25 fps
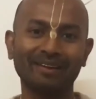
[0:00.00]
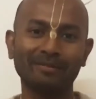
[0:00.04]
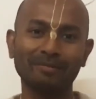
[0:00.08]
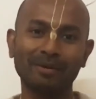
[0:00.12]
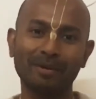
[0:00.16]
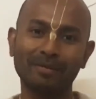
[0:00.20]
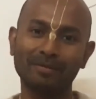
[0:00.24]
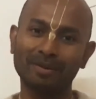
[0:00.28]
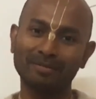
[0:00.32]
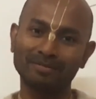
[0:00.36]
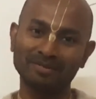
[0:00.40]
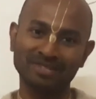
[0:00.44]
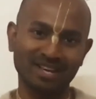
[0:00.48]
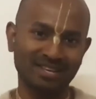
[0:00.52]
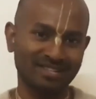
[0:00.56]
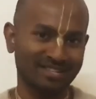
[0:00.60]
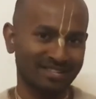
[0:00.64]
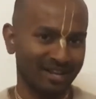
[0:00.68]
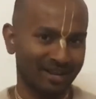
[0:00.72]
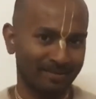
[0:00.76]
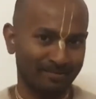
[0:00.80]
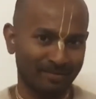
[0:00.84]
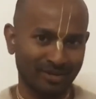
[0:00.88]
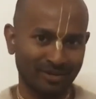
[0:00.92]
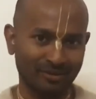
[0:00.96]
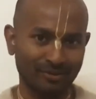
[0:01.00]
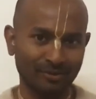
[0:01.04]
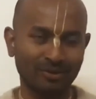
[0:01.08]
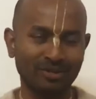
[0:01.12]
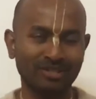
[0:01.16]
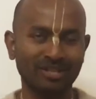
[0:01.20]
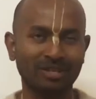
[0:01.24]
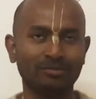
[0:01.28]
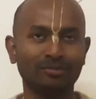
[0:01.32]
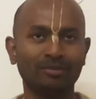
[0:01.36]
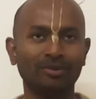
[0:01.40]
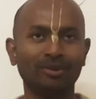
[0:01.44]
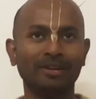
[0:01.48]
ভাবলাম যে আজকে আমরা একটু
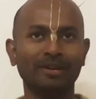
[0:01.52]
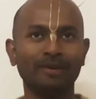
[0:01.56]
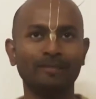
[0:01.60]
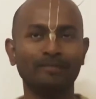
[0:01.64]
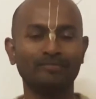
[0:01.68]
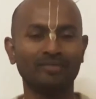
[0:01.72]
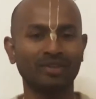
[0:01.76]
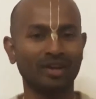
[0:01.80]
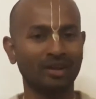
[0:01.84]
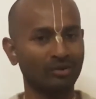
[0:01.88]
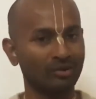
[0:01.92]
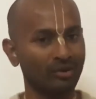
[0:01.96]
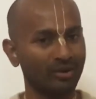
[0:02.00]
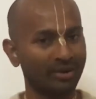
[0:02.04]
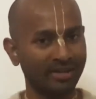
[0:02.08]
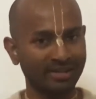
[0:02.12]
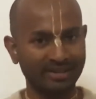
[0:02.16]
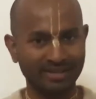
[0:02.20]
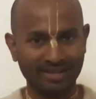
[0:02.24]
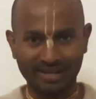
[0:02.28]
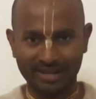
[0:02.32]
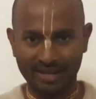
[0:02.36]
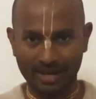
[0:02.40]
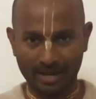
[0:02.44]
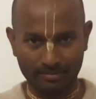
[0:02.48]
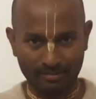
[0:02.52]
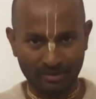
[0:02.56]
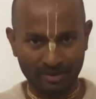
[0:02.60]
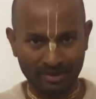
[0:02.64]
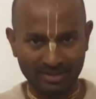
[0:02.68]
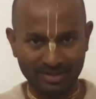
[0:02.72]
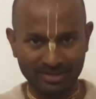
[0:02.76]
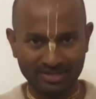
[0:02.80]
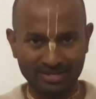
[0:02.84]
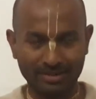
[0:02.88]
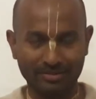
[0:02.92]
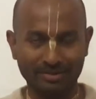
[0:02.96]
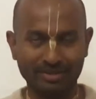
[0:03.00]
কথা বলি কারণ অনেক দিন গ্যাপ হয়ে
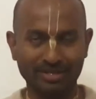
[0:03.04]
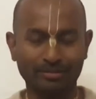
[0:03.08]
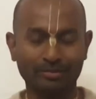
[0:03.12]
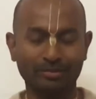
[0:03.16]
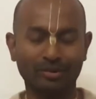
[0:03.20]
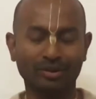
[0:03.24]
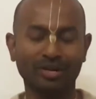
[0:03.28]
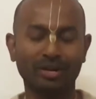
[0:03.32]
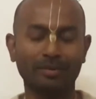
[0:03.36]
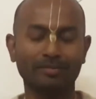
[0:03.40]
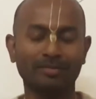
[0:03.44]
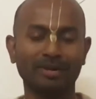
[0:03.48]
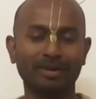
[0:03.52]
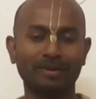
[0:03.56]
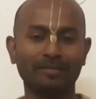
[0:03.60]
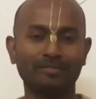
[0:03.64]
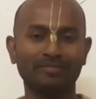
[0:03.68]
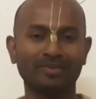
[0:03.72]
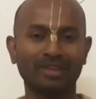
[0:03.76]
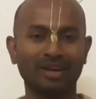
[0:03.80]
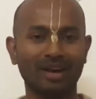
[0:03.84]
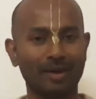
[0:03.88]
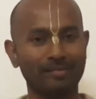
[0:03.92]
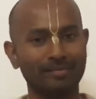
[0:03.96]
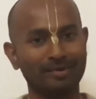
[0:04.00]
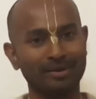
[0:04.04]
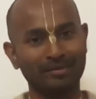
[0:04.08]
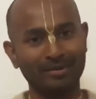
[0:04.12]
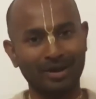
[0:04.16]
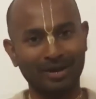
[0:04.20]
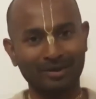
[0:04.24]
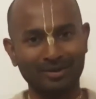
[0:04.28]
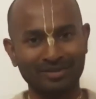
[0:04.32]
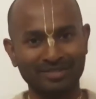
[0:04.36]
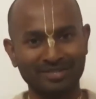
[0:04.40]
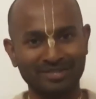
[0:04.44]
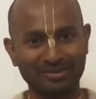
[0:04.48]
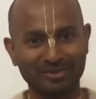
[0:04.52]
যাচ্ছে আমাদের প্রোগ্রামটা আপনারা
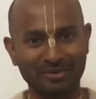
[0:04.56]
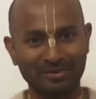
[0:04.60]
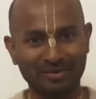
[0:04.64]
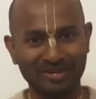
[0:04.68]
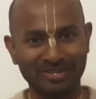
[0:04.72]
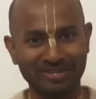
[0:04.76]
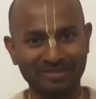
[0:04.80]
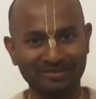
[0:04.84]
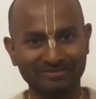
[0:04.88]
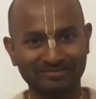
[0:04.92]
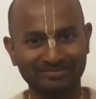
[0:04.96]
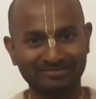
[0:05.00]
ভালো আছেন সবাই